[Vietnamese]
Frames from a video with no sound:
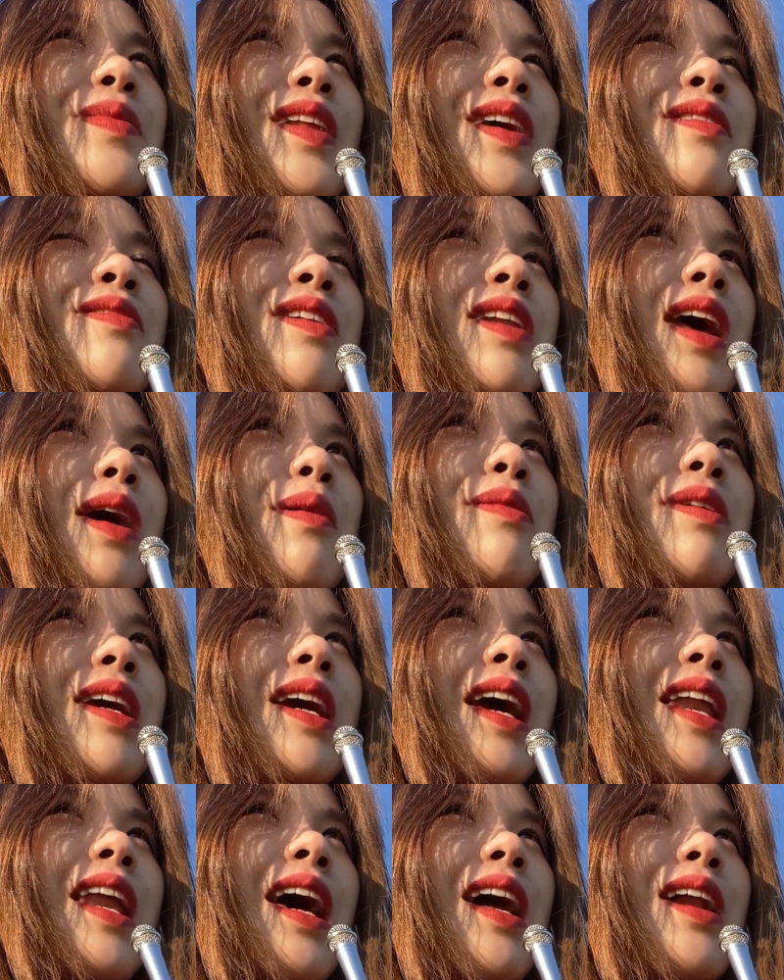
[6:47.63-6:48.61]
ở Việt Nam mình
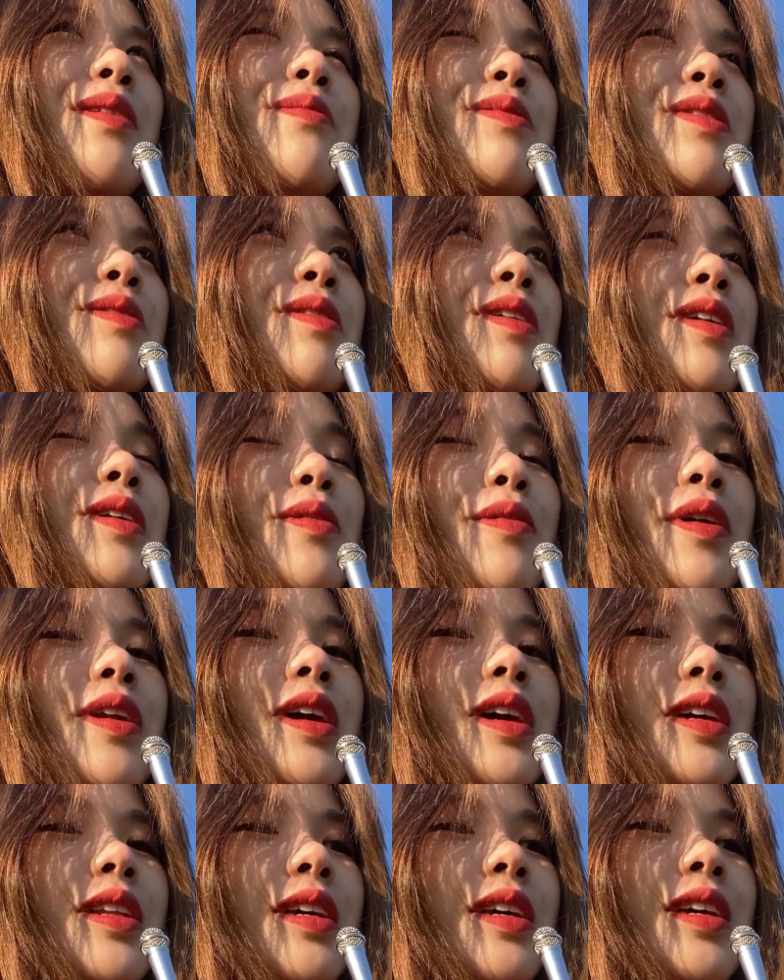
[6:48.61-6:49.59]
ghét nắng lắm nhưng mà qua
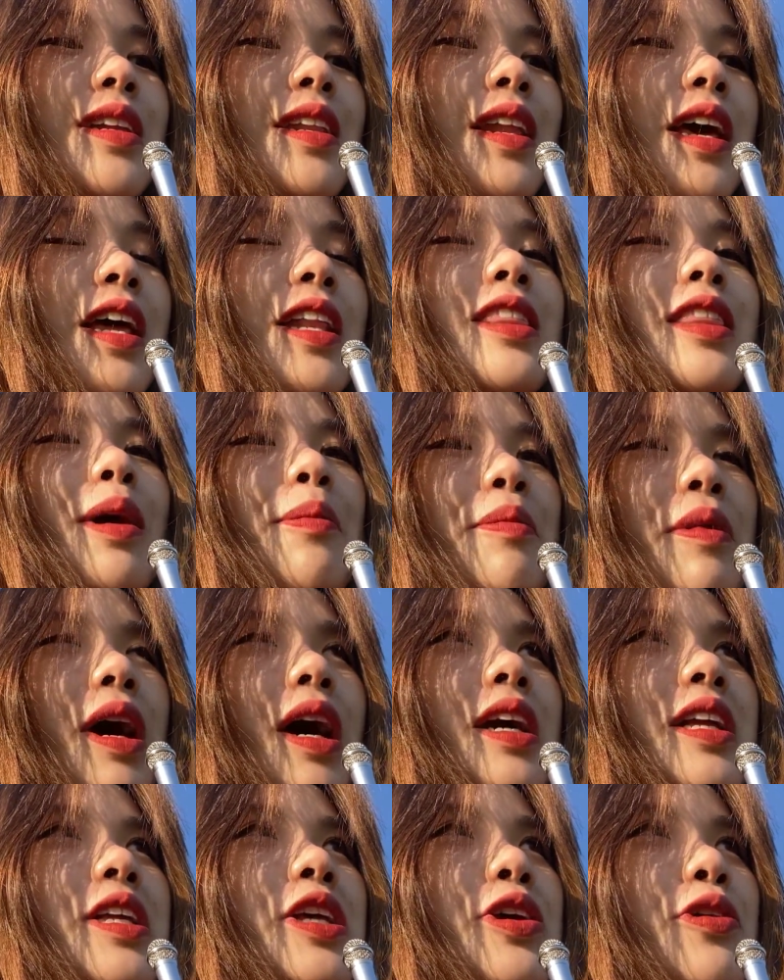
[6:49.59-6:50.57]
đây thì nên tắm
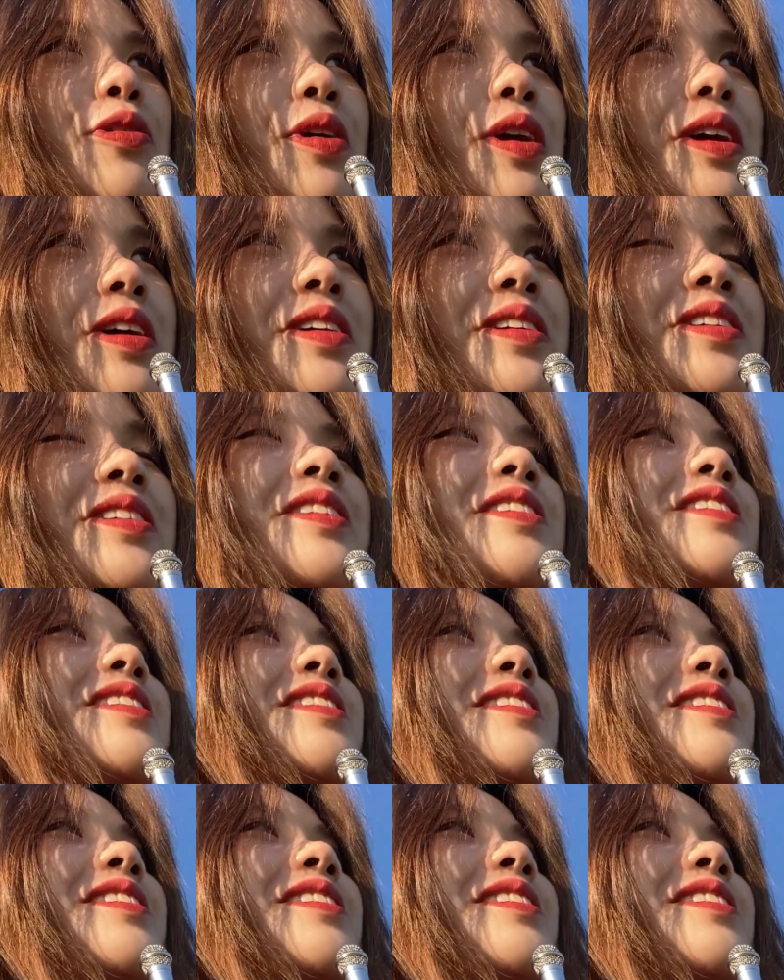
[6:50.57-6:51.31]
nắng nhiều hơn